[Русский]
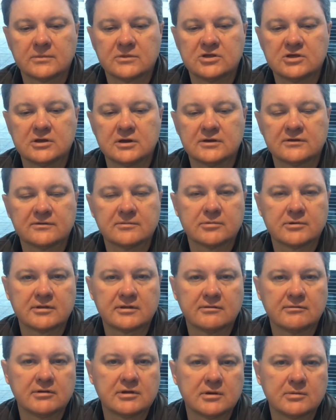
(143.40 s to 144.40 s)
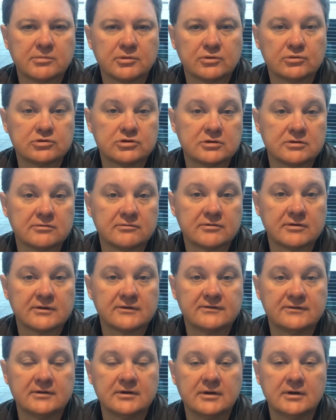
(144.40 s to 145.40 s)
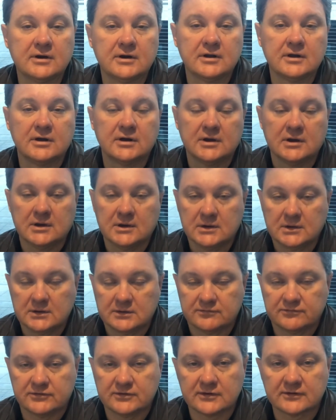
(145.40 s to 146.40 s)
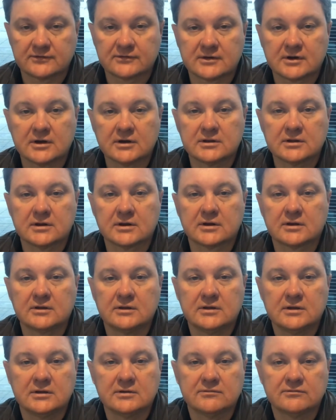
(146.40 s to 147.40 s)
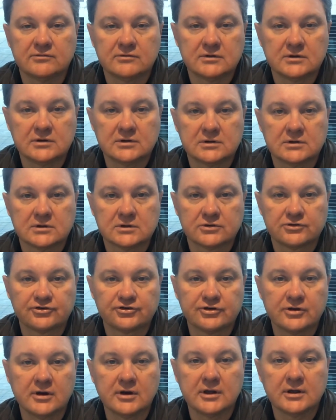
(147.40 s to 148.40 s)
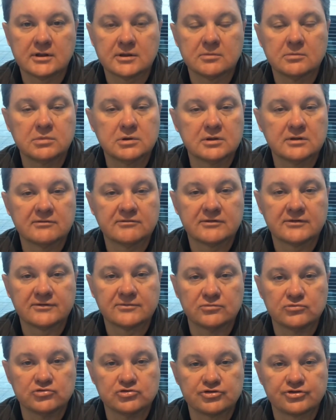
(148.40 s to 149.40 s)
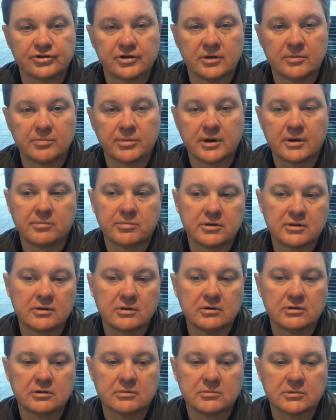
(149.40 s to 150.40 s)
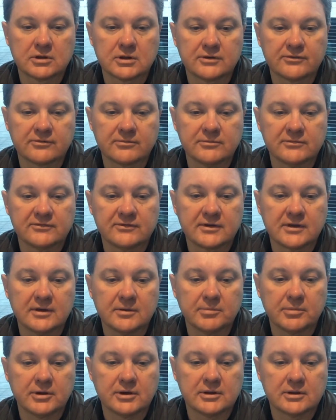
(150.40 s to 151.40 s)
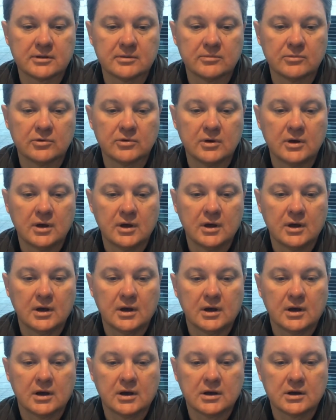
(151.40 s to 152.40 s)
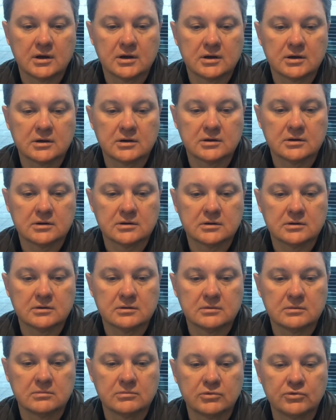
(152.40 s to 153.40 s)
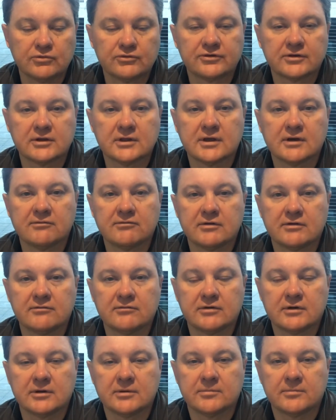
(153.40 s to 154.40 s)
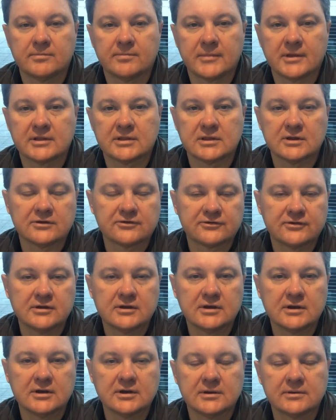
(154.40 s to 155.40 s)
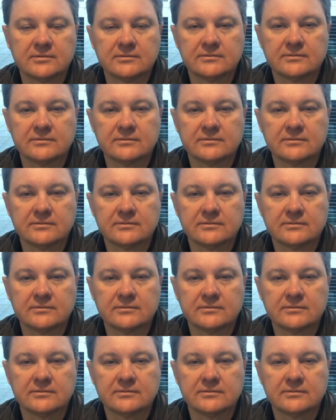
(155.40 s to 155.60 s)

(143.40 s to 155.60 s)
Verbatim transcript: через образование, полученное в России или в тех странах, где вы жили, это было возможно при определенном английском языке, поэтому э, мы устанавливаем отношения,